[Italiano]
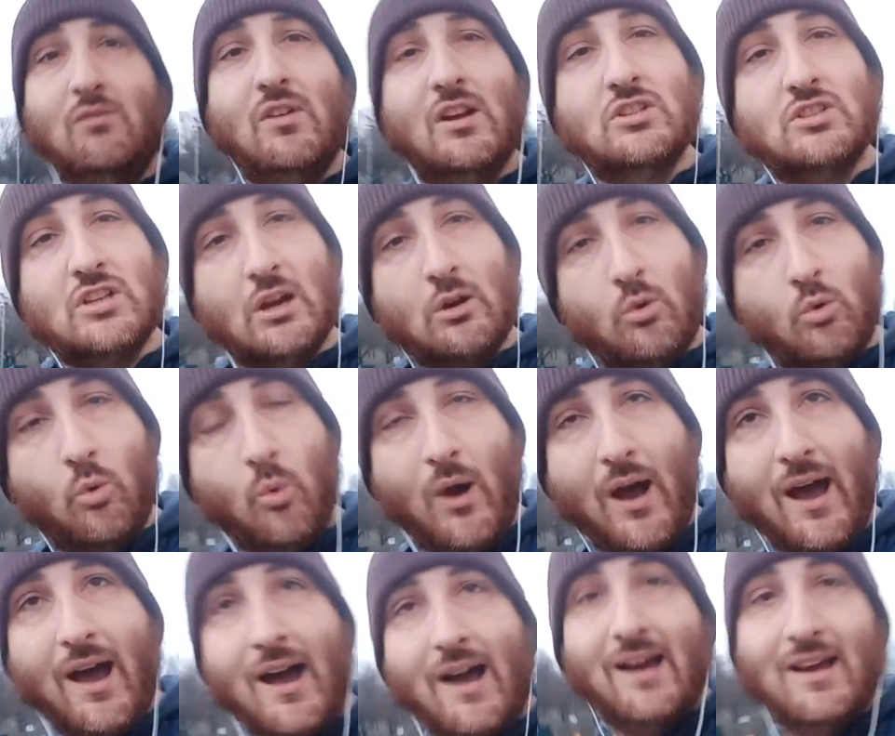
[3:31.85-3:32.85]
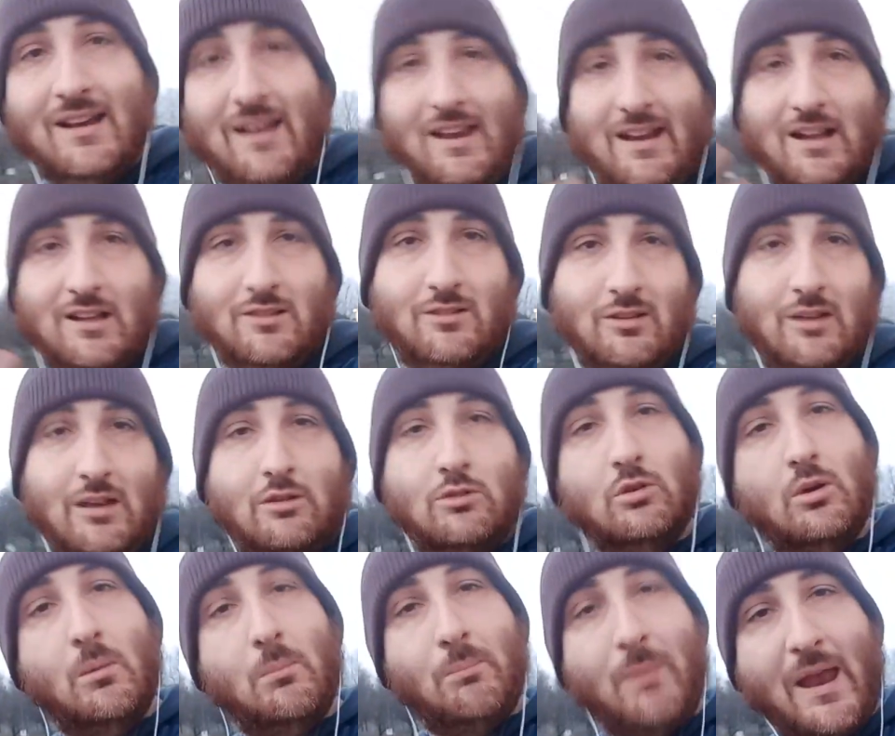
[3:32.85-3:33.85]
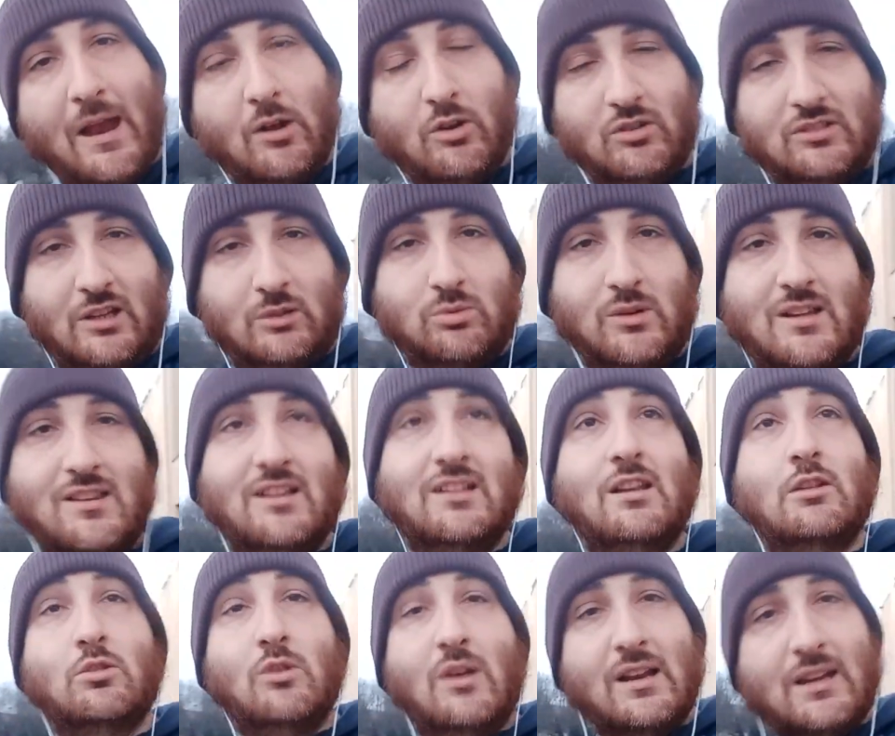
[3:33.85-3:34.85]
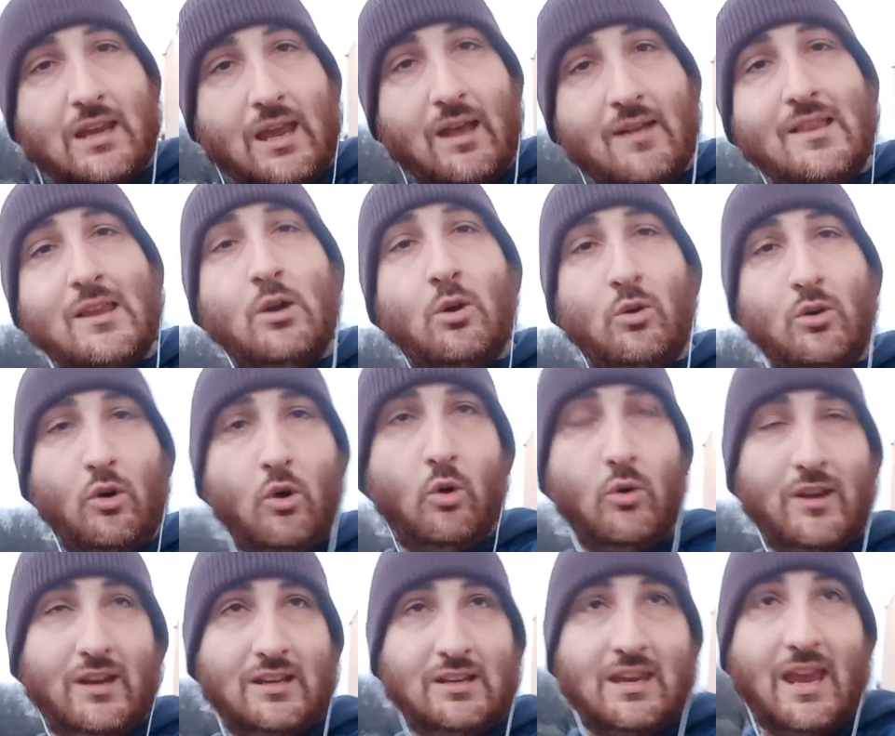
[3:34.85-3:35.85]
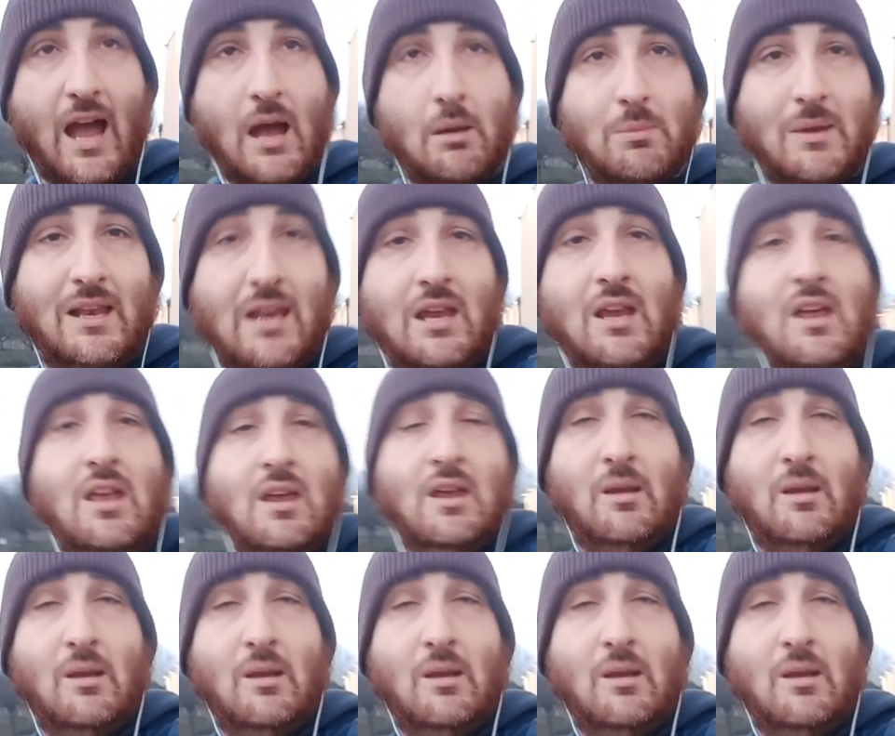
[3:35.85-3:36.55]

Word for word: Invece qua le canzoni sono ben contestualizzate, sono anche orecchiabili,